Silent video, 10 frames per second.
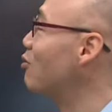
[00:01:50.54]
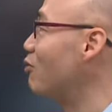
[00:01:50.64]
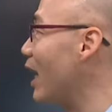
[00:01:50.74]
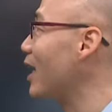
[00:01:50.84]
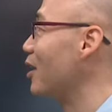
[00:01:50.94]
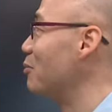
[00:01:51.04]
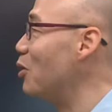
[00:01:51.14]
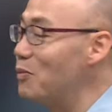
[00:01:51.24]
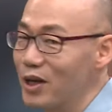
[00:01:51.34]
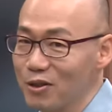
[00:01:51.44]
While
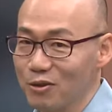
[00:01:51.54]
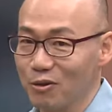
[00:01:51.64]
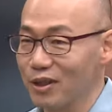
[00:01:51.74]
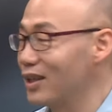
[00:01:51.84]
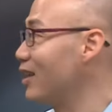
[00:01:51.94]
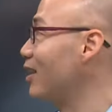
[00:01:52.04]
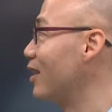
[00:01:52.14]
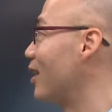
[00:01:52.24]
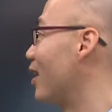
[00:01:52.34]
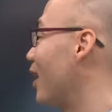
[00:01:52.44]
몸 하는 동안에
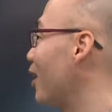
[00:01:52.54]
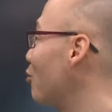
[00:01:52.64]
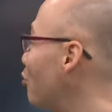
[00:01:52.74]
I